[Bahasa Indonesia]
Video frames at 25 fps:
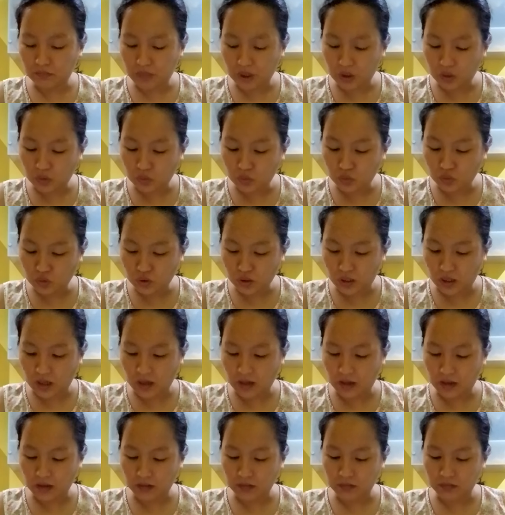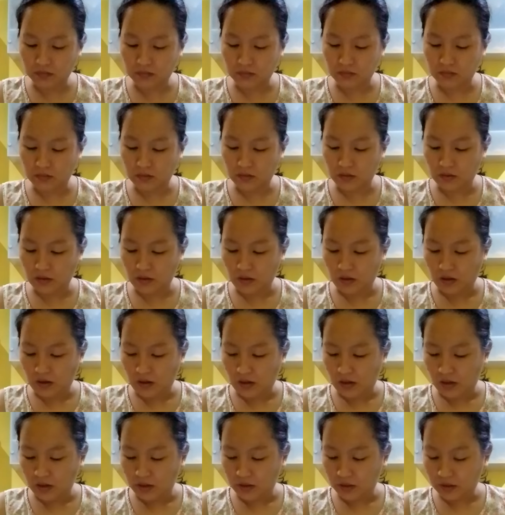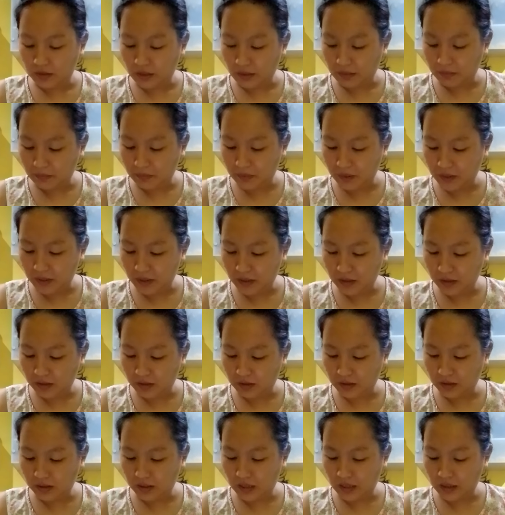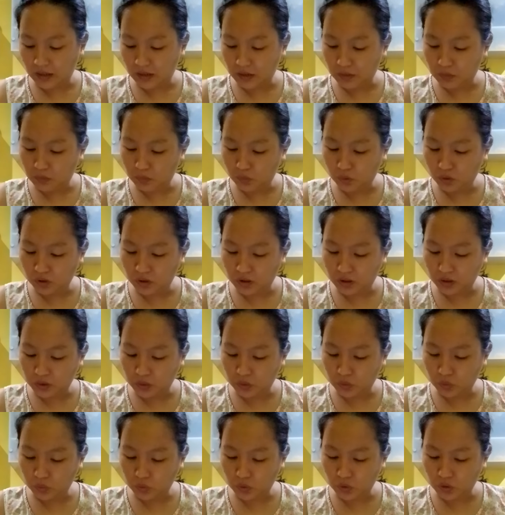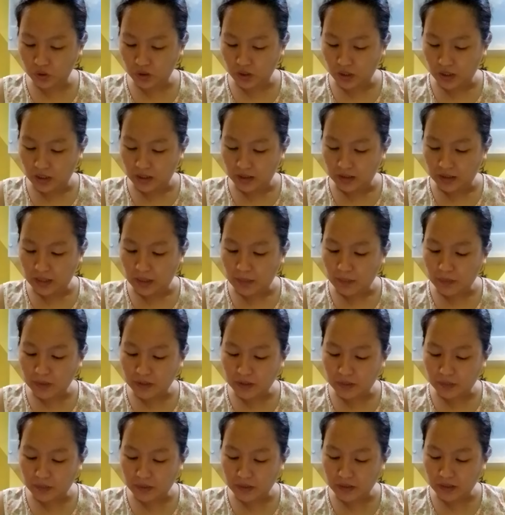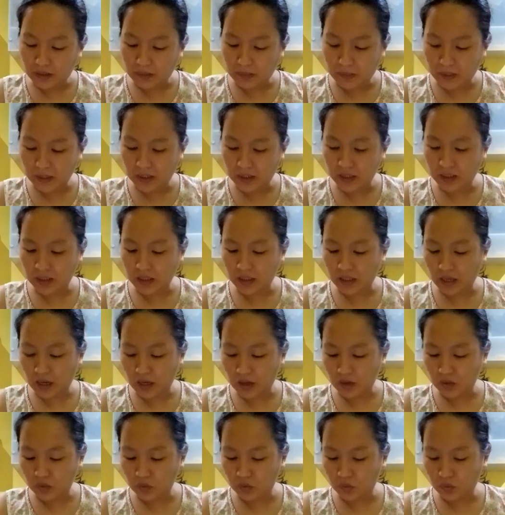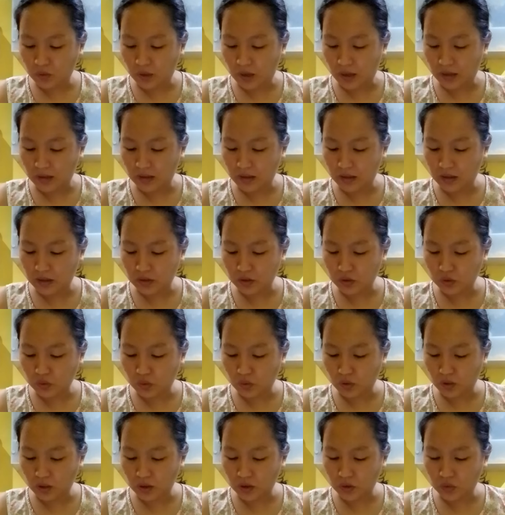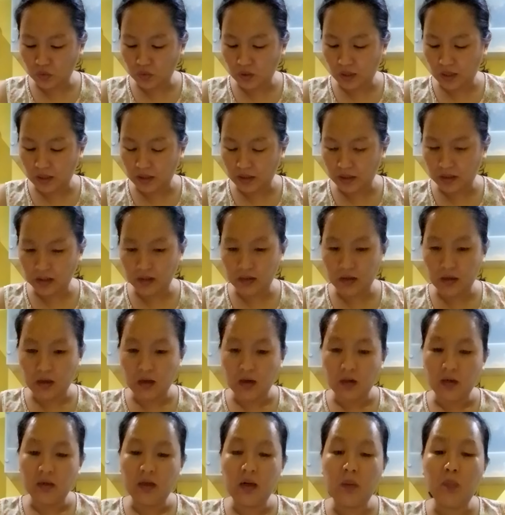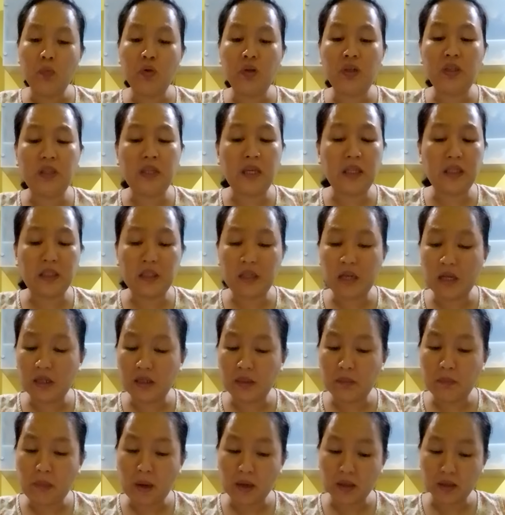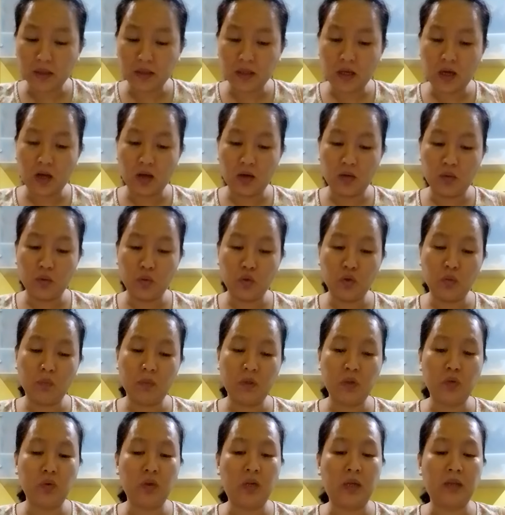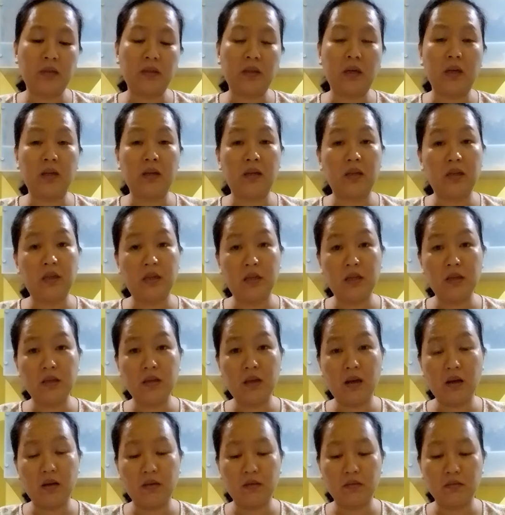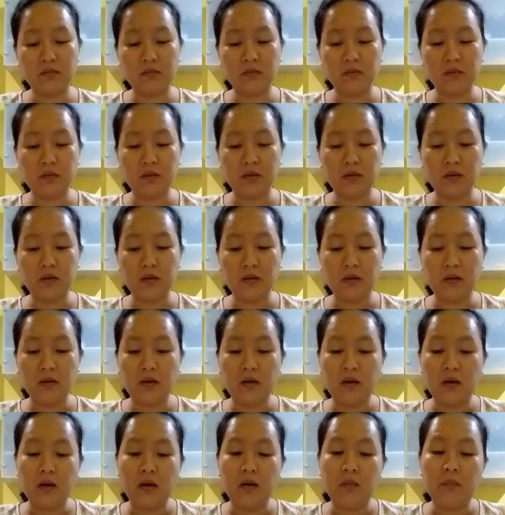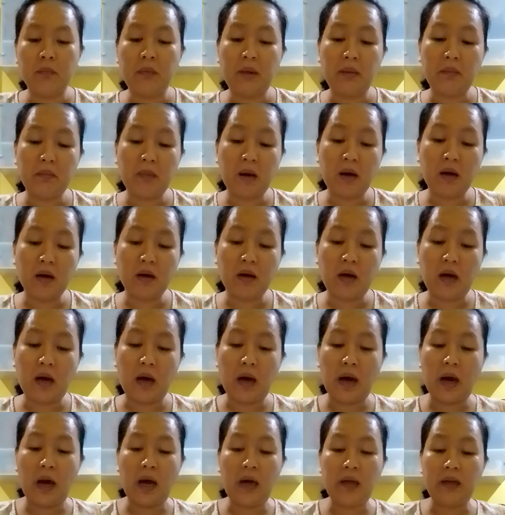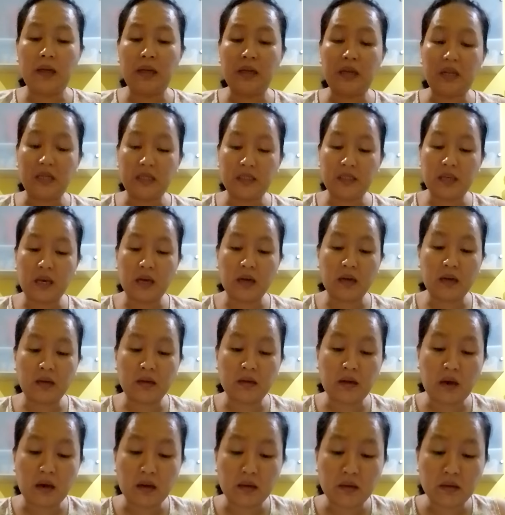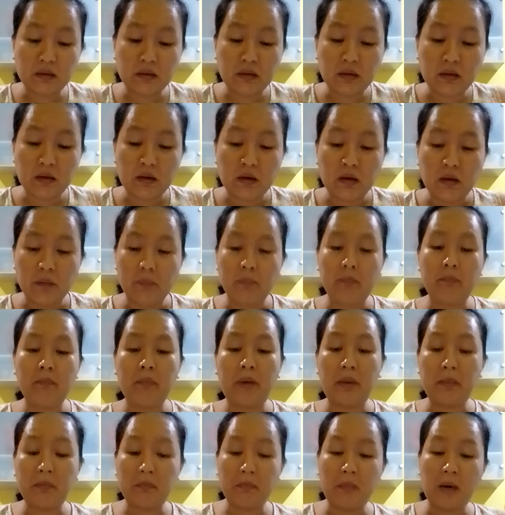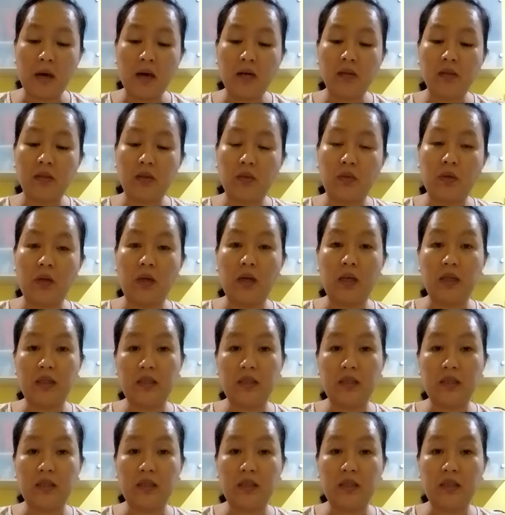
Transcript: berusaha. Tetapi kendati pun Titus yang bersama-sama dengan aku adalah seorang Yunani, namun ia tidak dipaksa untuk menyunatkan dirinya. Memang ada desakan, memang saya ulang